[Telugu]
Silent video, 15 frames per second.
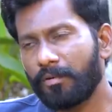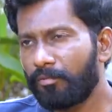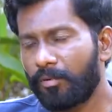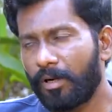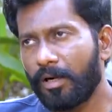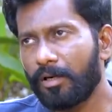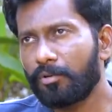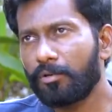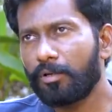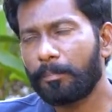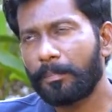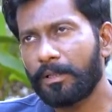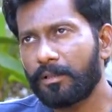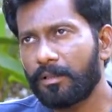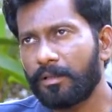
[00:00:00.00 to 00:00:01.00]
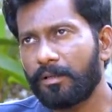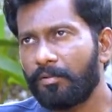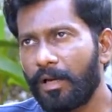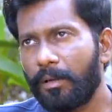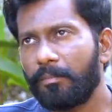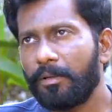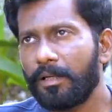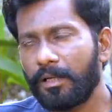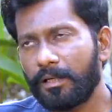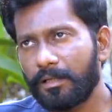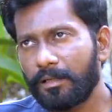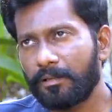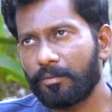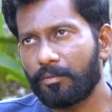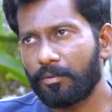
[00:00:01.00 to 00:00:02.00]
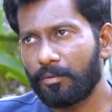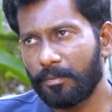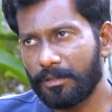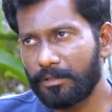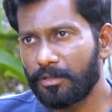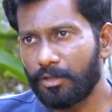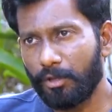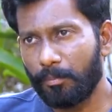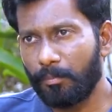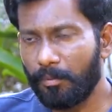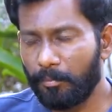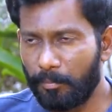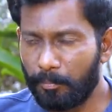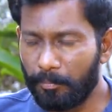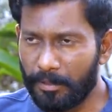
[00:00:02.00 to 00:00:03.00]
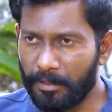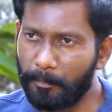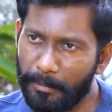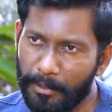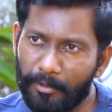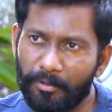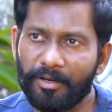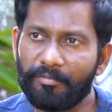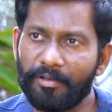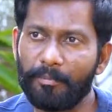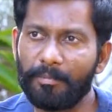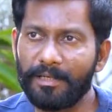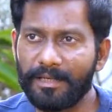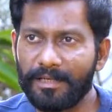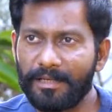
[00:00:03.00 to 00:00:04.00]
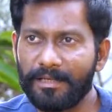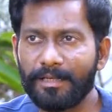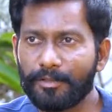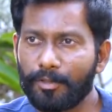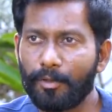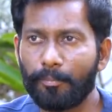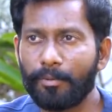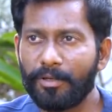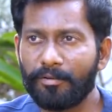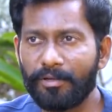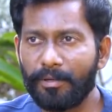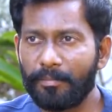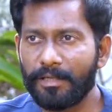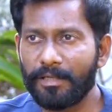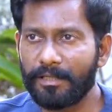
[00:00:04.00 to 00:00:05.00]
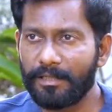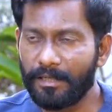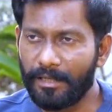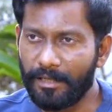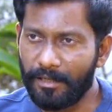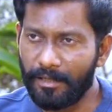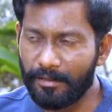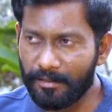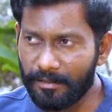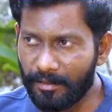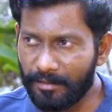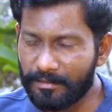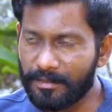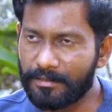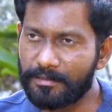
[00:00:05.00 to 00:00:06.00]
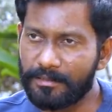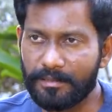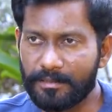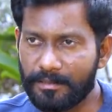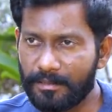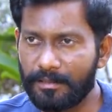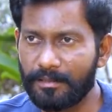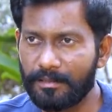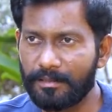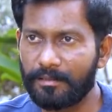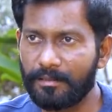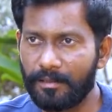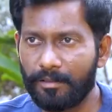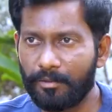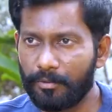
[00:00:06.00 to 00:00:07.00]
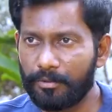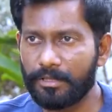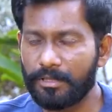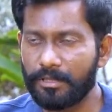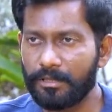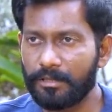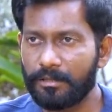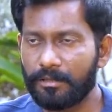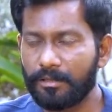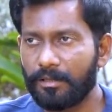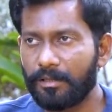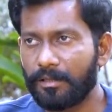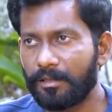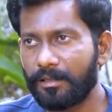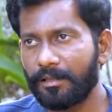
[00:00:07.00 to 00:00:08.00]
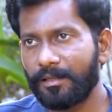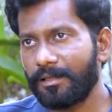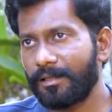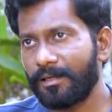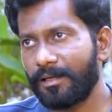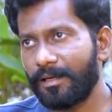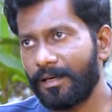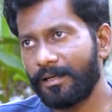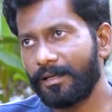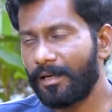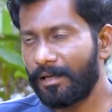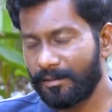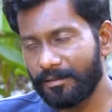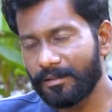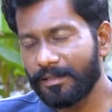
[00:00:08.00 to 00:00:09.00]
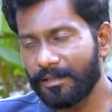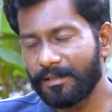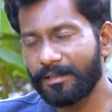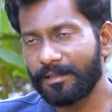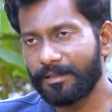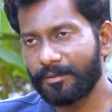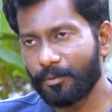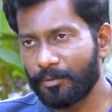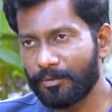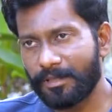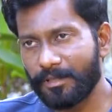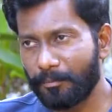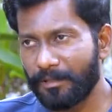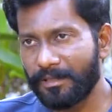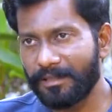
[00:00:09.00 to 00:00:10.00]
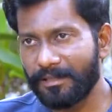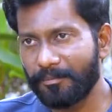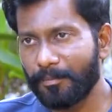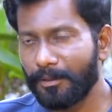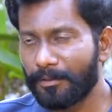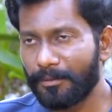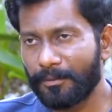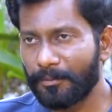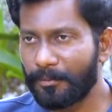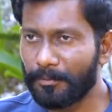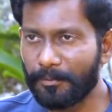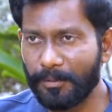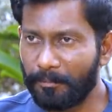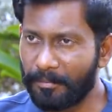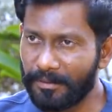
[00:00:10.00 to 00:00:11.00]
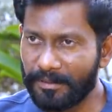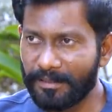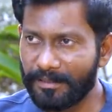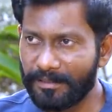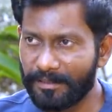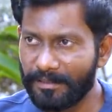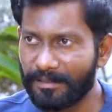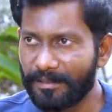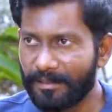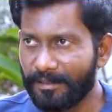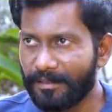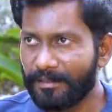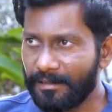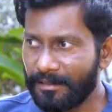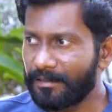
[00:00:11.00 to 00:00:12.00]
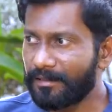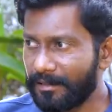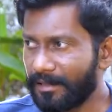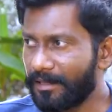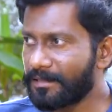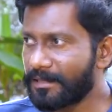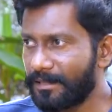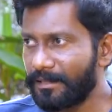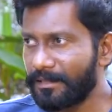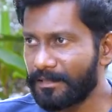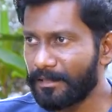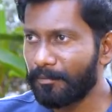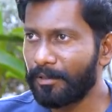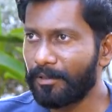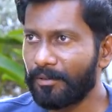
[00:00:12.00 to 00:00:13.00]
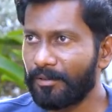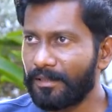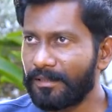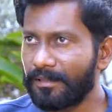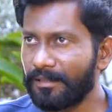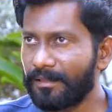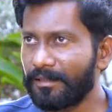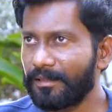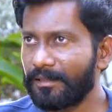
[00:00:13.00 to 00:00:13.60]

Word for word: వాళ్ళు కూడా పెద్ద ఫ్యామిలీ అంటే మంచి డబ్బు పెద్ద పేరున్న ఫ్యామిలీ కానివ్వండి అంత డబ్బున్న ఫ్యామిలీ కదండి అలాంటి దాన్ని సెర్చ్ చేసి అలా వచ్చి అంటే ఆయన అండి సుఖ సార్ ఇప్పటికీ మా గురువు ఎప్పటికీ అంటే నేను రాశానండి సినిమాలో అంటే